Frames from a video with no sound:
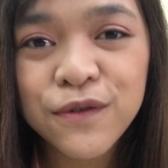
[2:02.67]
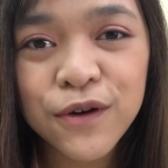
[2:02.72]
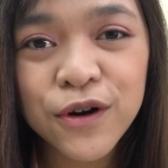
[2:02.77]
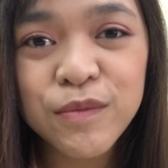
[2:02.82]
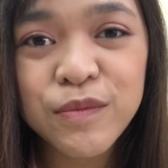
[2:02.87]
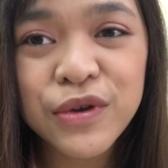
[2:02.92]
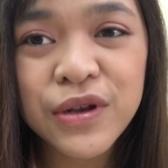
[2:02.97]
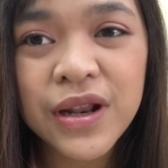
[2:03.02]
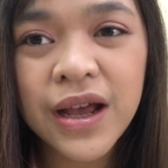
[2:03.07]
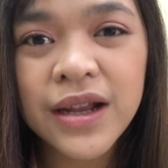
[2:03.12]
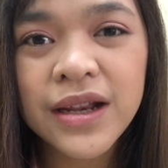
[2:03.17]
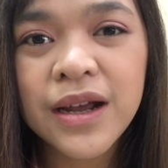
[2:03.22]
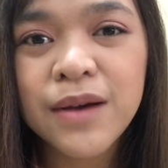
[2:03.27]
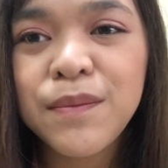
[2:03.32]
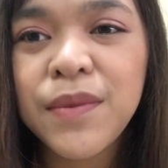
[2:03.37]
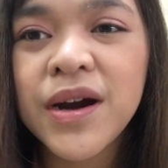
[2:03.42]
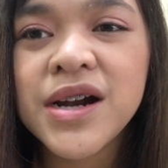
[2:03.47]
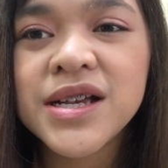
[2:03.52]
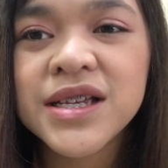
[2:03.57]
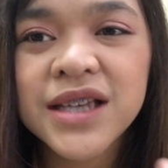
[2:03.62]
formula na
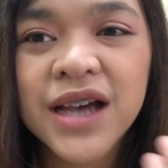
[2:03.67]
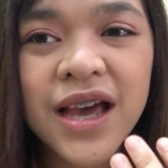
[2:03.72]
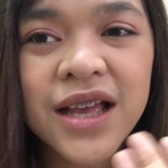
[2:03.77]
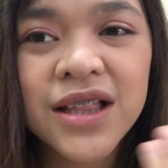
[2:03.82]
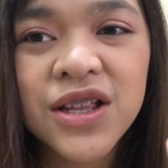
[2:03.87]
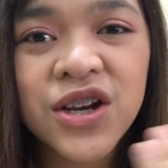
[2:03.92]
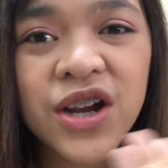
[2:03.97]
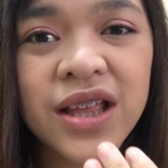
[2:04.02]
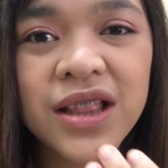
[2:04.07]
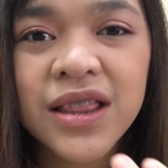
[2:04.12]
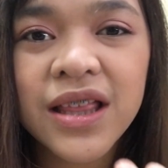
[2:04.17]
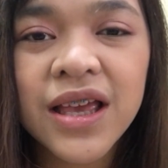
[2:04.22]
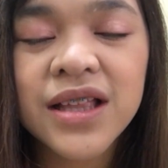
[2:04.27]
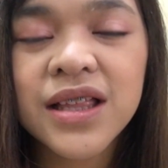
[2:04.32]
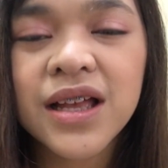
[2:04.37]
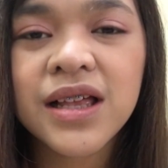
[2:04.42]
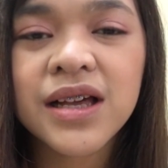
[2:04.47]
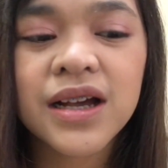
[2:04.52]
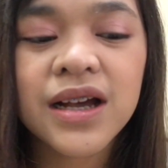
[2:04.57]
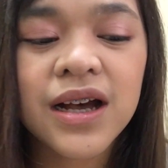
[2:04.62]
para sa hydrating
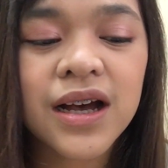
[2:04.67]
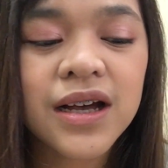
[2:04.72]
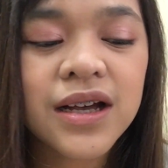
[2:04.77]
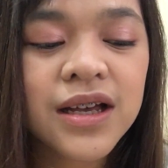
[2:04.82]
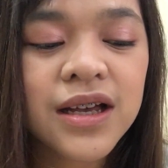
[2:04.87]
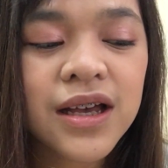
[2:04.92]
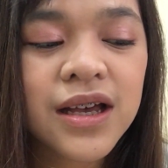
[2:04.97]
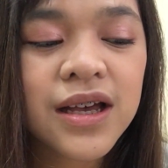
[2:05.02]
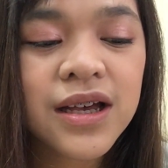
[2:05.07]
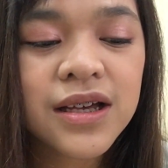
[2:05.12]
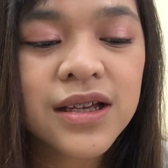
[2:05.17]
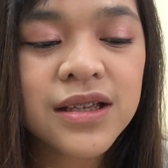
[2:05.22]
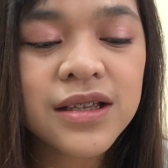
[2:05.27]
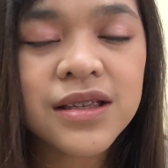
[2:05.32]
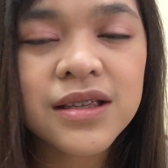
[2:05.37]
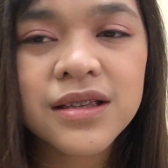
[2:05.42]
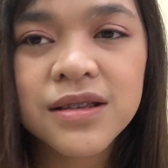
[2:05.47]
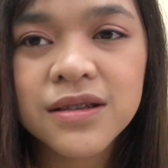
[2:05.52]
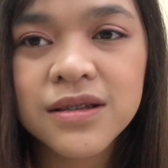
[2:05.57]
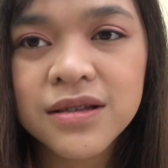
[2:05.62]
talaga.
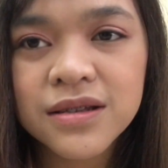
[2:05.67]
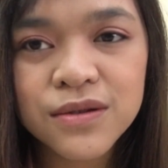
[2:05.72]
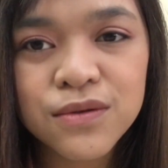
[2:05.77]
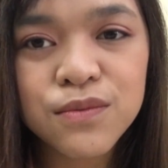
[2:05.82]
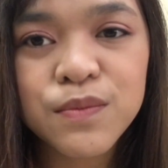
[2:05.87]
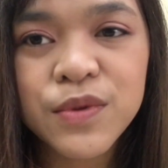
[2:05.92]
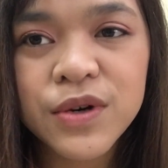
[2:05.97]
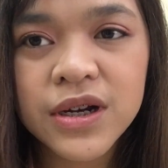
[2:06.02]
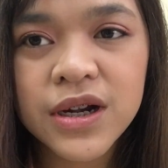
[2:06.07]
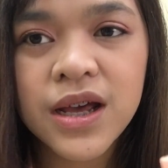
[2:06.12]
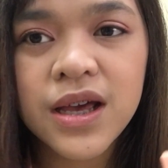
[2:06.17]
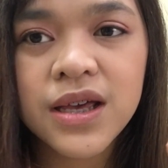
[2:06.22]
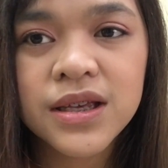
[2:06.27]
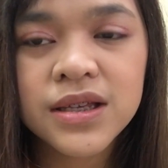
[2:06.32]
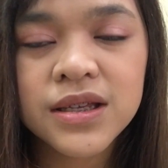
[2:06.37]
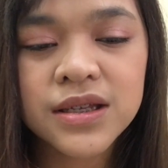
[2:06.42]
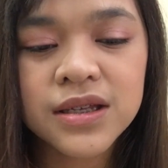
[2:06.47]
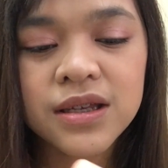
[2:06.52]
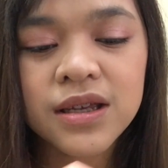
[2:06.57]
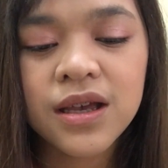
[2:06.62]
Super
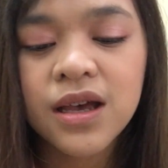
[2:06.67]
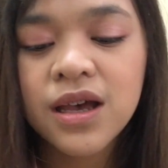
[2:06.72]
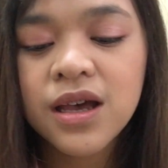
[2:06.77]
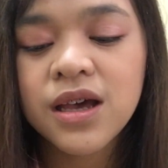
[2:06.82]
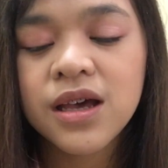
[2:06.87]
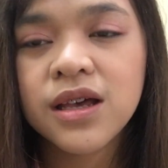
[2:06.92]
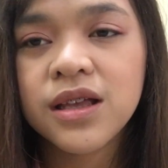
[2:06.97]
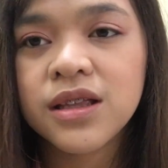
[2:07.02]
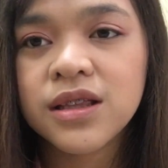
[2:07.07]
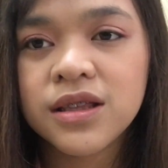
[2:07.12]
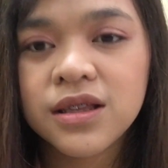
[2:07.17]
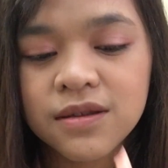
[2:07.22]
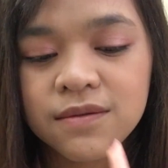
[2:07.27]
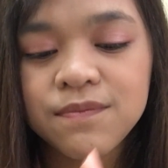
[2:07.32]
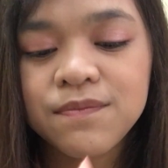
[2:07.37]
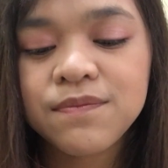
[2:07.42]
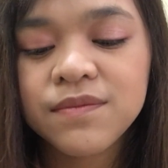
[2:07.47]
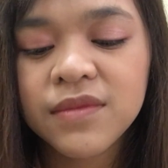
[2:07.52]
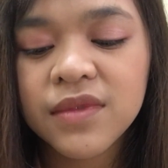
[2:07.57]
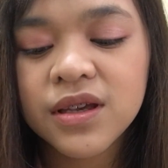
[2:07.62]
nice.
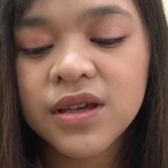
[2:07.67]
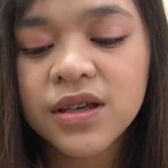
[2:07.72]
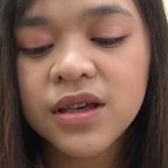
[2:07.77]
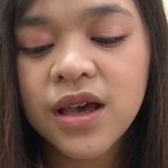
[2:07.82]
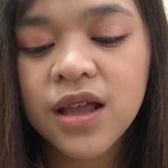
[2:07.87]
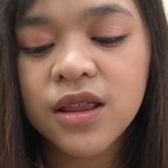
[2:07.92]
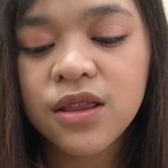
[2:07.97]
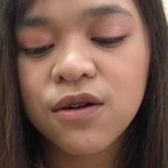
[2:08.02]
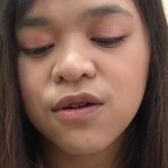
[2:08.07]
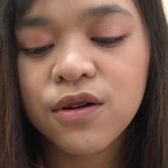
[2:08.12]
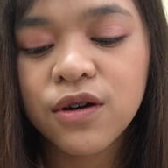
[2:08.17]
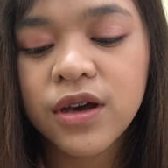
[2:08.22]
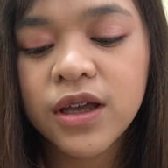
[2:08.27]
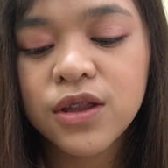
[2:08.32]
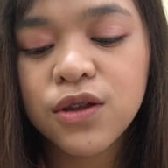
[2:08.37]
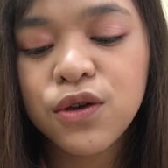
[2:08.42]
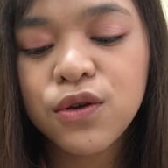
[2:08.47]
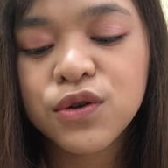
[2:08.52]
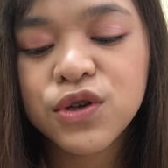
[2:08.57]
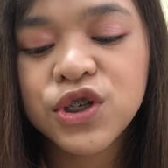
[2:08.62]
Ito.
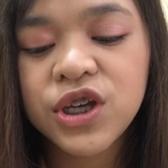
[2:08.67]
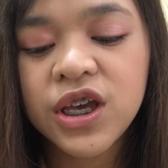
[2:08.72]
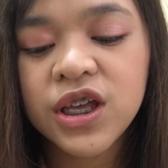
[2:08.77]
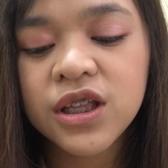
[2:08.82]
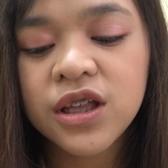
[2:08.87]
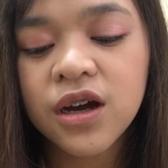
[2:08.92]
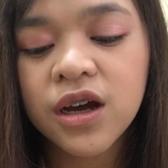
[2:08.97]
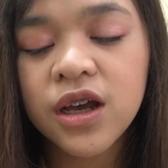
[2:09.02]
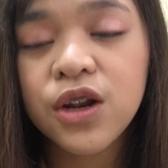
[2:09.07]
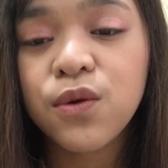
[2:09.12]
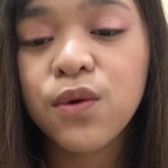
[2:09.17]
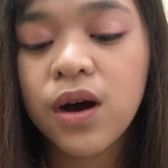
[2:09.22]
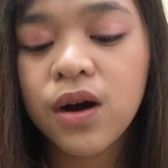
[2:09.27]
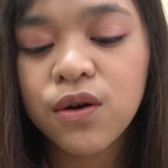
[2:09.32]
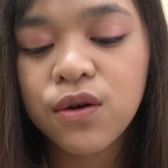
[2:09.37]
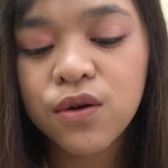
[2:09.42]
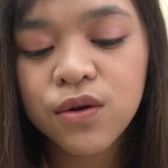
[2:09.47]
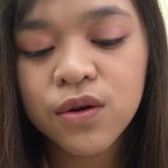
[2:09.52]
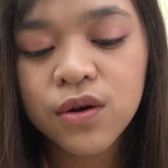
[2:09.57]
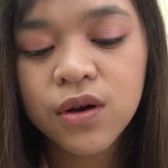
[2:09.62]
Ito yung shade na kinuha
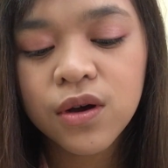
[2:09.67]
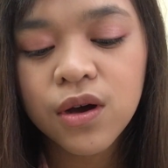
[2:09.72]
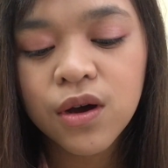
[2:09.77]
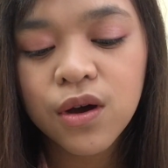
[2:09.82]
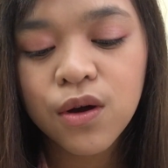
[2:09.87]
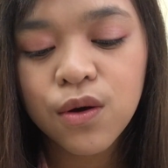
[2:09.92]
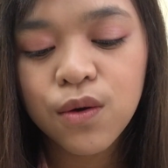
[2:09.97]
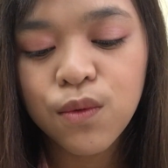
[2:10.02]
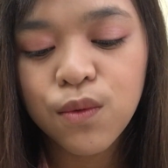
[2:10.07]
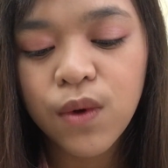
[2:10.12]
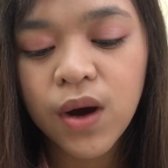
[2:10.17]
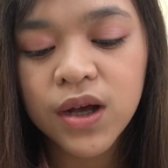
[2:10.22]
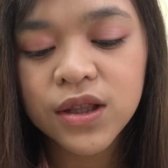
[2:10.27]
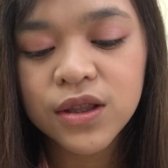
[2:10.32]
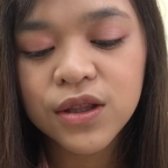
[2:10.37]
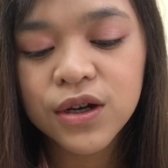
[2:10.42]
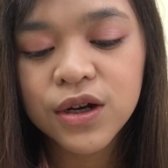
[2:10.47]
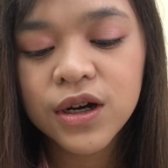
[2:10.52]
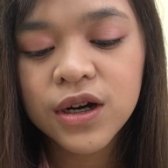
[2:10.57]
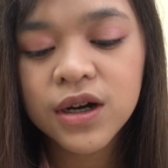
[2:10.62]
ko.
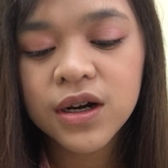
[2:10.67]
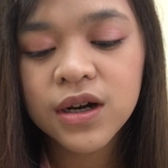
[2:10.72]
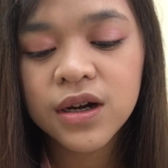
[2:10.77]
Wonder.